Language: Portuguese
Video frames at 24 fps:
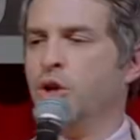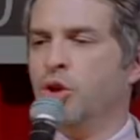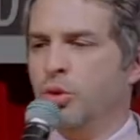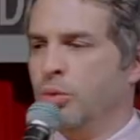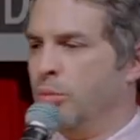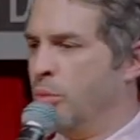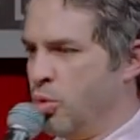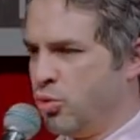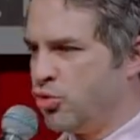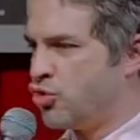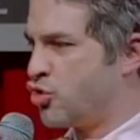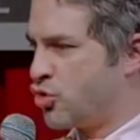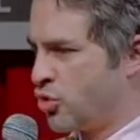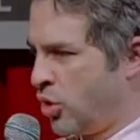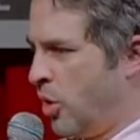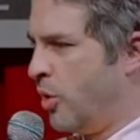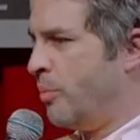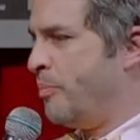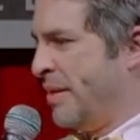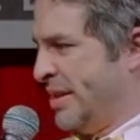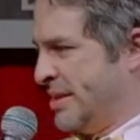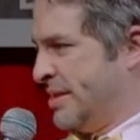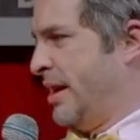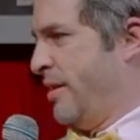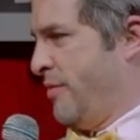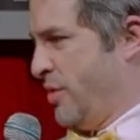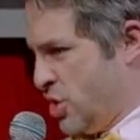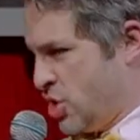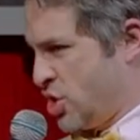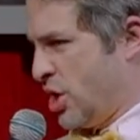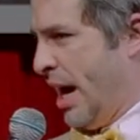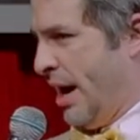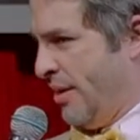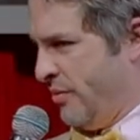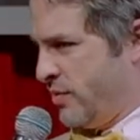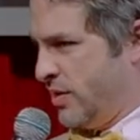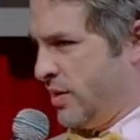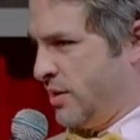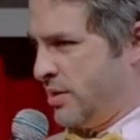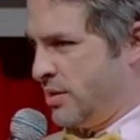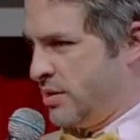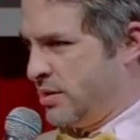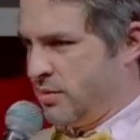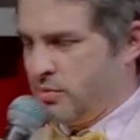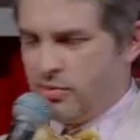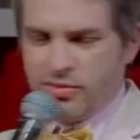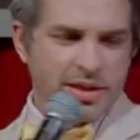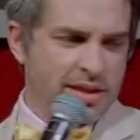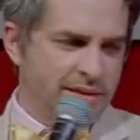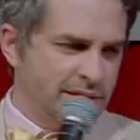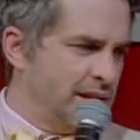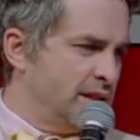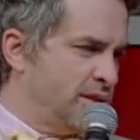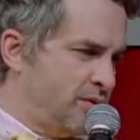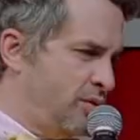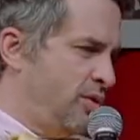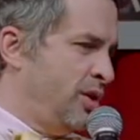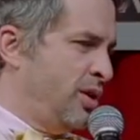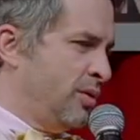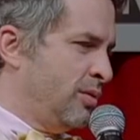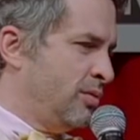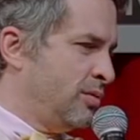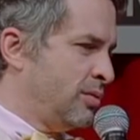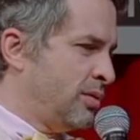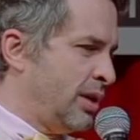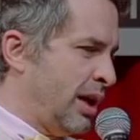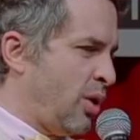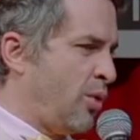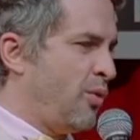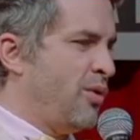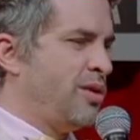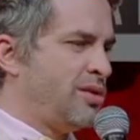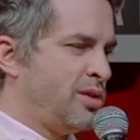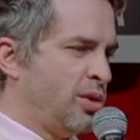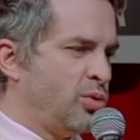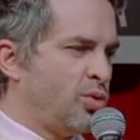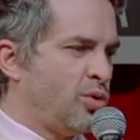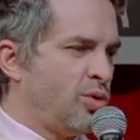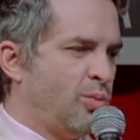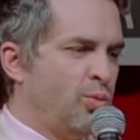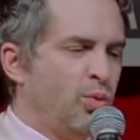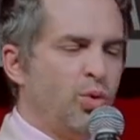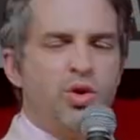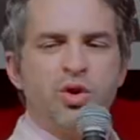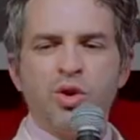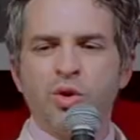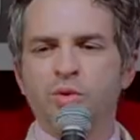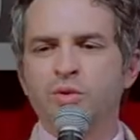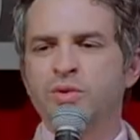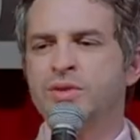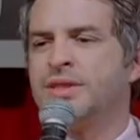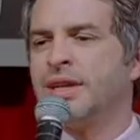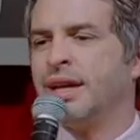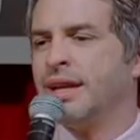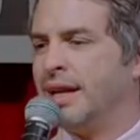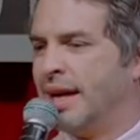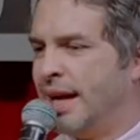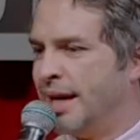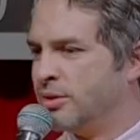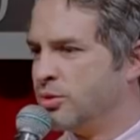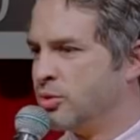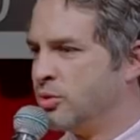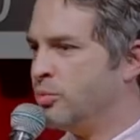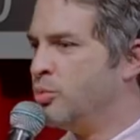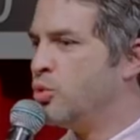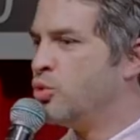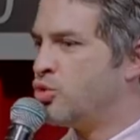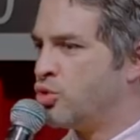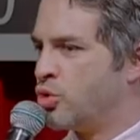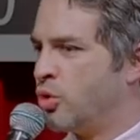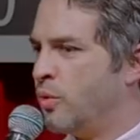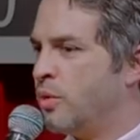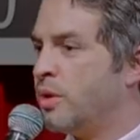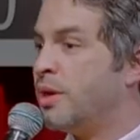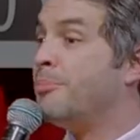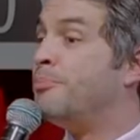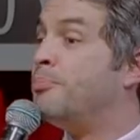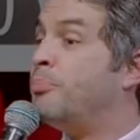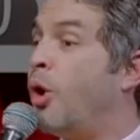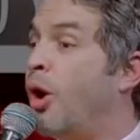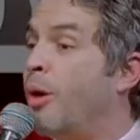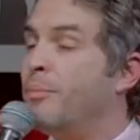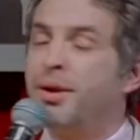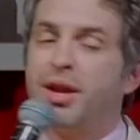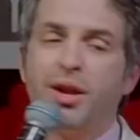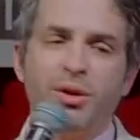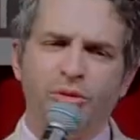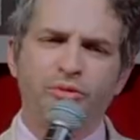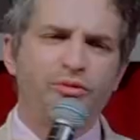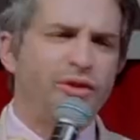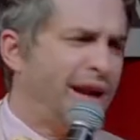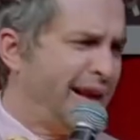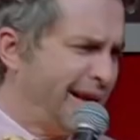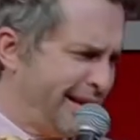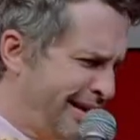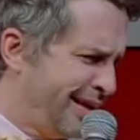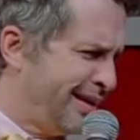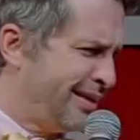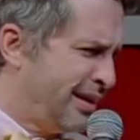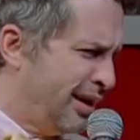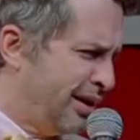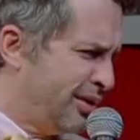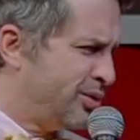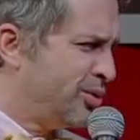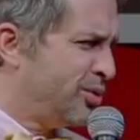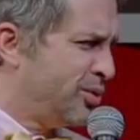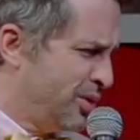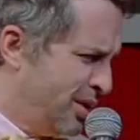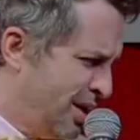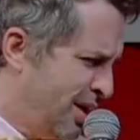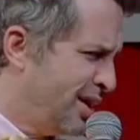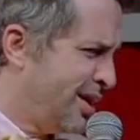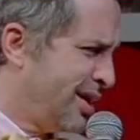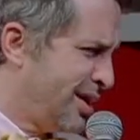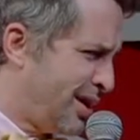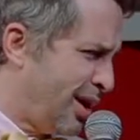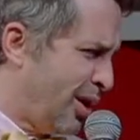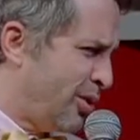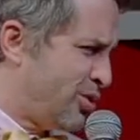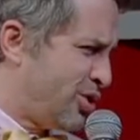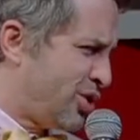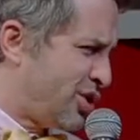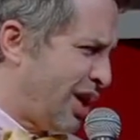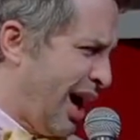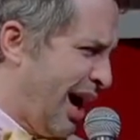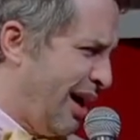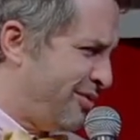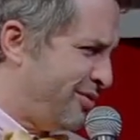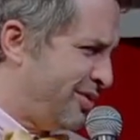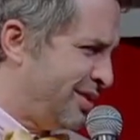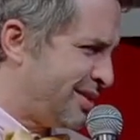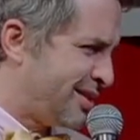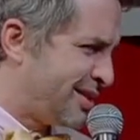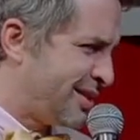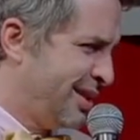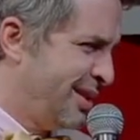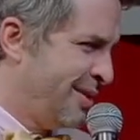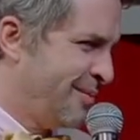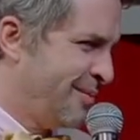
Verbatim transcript: No Multishow passava Chaves. Não sei se vocês viram. É conhecido como o único seriado do Multishow em que pobre não fala gritando, que é o Chaves.